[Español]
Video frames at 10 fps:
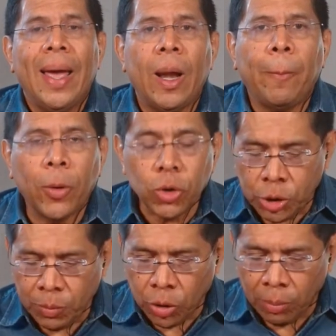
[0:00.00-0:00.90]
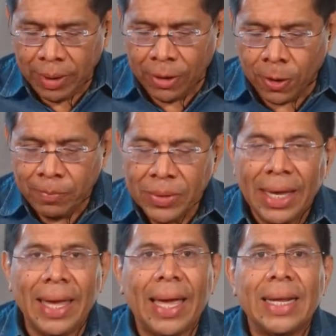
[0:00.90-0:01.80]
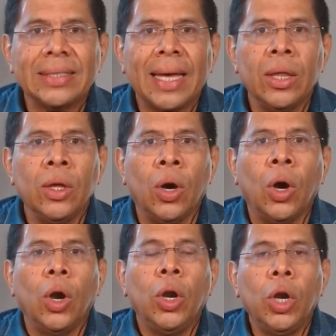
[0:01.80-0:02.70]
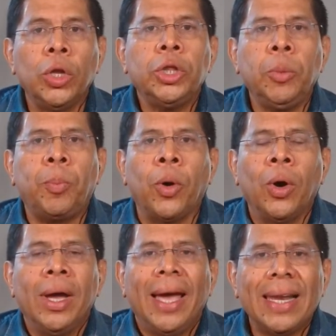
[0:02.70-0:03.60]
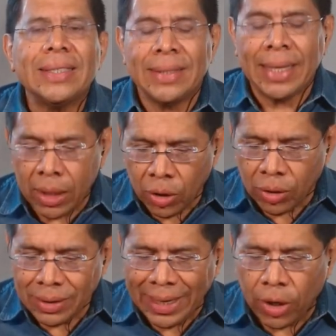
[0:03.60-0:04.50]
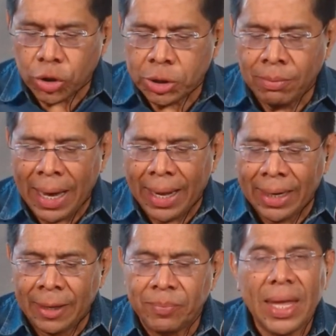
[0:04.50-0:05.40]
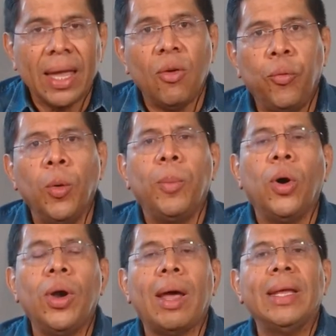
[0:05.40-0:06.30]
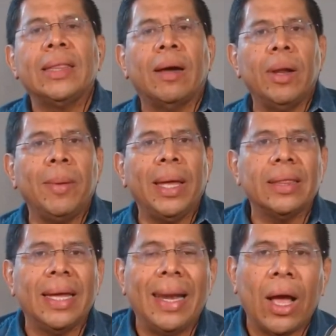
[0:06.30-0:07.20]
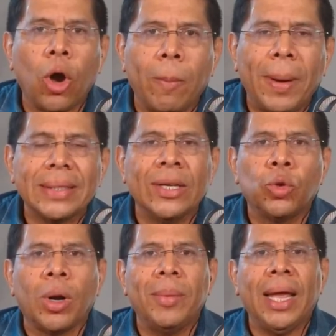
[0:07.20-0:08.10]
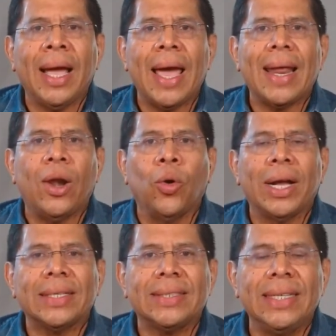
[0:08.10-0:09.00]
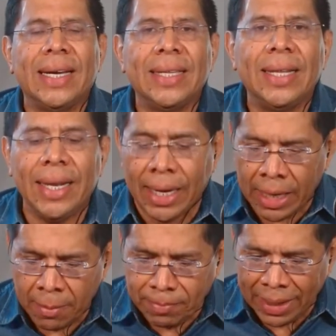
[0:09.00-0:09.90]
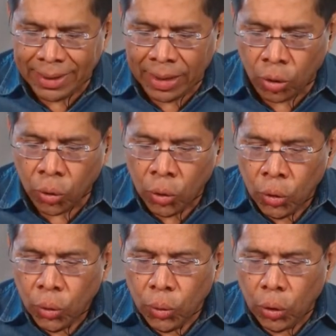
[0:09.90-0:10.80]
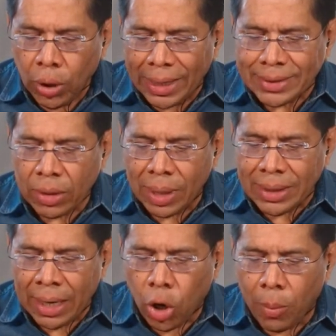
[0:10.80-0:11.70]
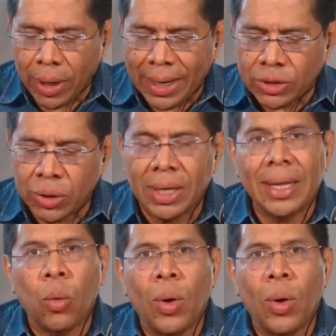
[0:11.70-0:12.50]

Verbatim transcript: el próximo domingo en el estadio Londipo, el estadio de los Marlins. En el fútbol, lamentablemente, en la Copa Centroamericana, los caciques del Diriangén perdieron un gol a cero ante el Comunicación de